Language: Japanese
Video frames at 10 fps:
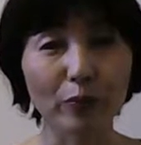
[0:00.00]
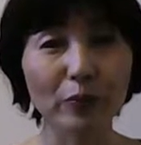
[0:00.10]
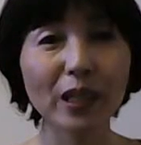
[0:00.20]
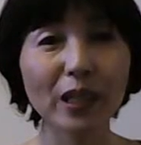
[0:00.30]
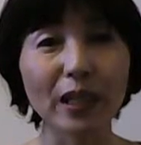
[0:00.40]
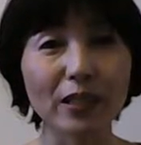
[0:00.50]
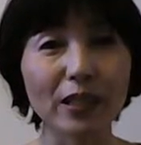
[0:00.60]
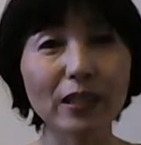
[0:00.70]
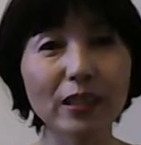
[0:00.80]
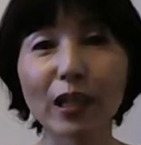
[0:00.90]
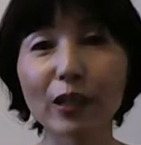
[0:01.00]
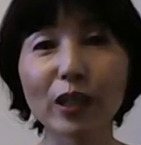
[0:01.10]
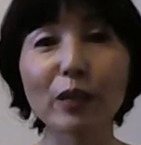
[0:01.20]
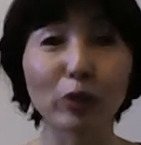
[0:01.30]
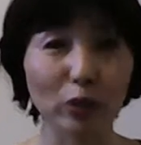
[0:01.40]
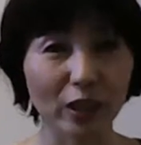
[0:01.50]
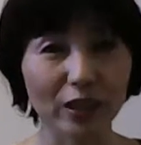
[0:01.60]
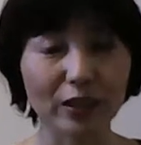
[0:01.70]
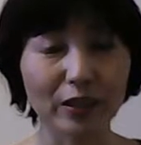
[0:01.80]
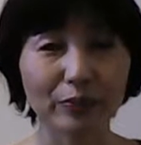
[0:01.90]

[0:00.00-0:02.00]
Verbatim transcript: 見えない実体のないものです、